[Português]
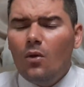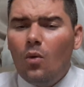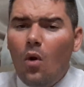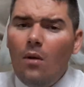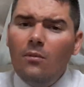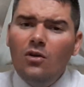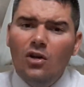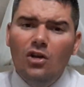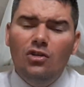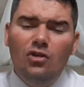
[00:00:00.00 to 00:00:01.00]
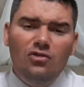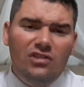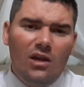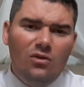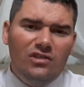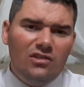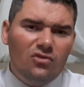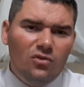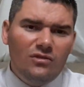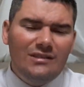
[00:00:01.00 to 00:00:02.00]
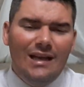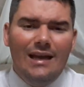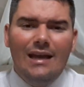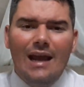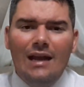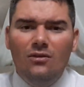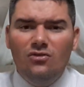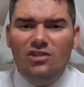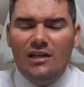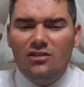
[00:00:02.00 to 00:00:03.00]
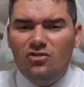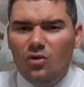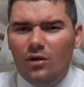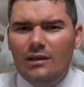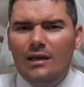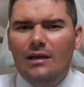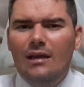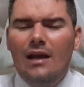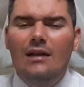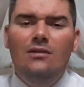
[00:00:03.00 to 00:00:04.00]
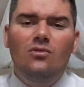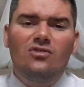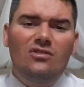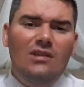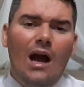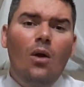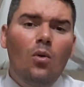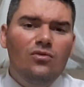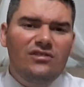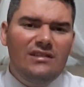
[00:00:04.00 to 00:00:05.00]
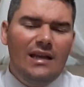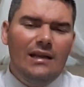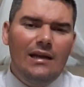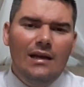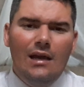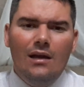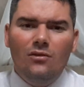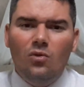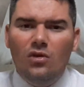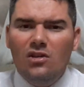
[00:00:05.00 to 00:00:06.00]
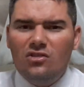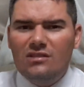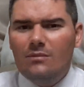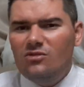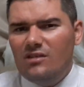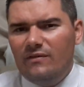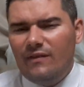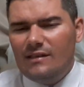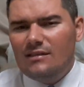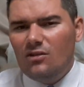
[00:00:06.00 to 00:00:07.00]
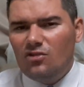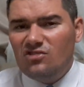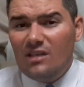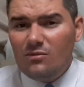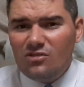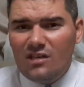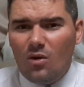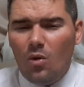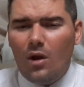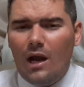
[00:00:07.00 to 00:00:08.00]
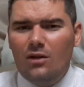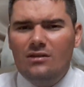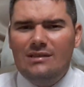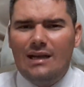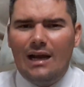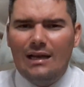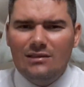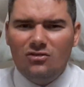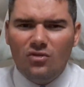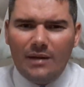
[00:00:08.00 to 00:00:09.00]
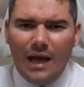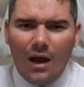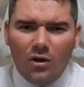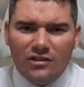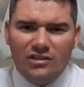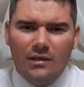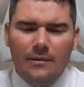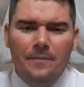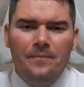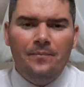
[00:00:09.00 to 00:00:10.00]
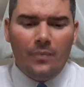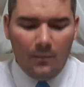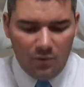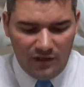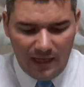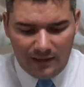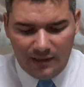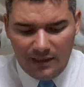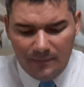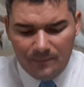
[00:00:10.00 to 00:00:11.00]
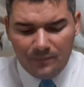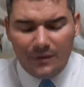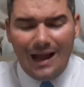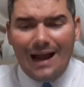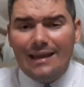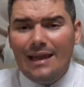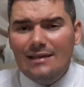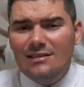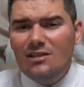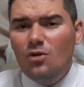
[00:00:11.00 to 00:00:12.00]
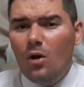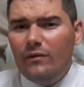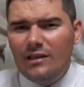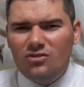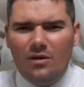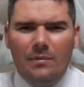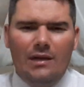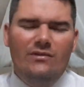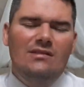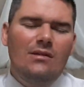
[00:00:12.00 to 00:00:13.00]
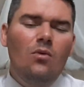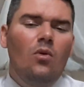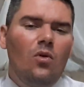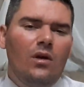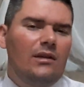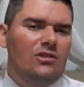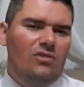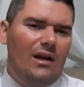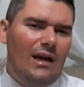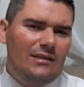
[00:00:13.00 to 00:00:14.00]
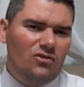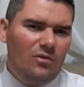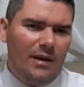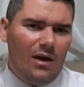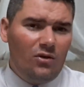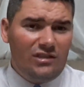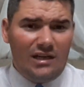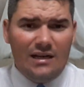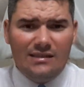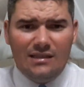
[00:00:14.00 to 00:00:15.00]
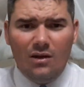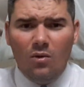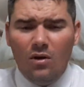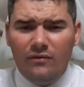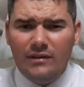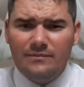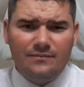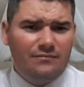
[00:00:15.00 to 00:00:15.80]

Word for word: como que o Senhor Jesus ele nos direciona, ele nos aconselha do que nós temos que fazer. Nós temos que colocar a nossa casa sobre a rocha, porque aqui aqueles que ouvem a sua palavra estão colocando a sua casa sobre a rocha. Aqueles que não ouvem,